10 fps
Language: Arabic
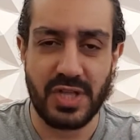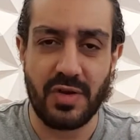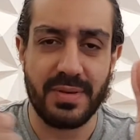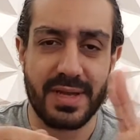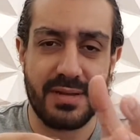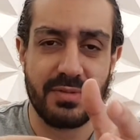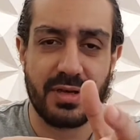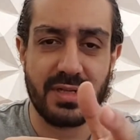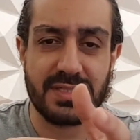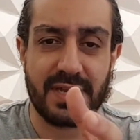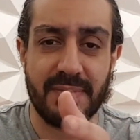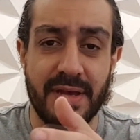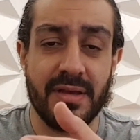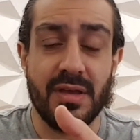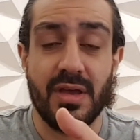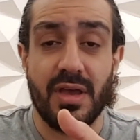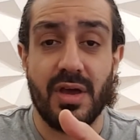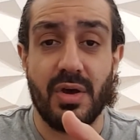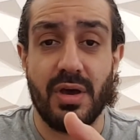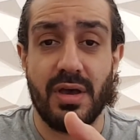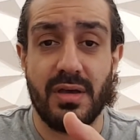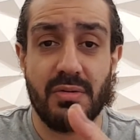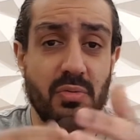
دعوه بالكلام ده خالص يا جماعه آه،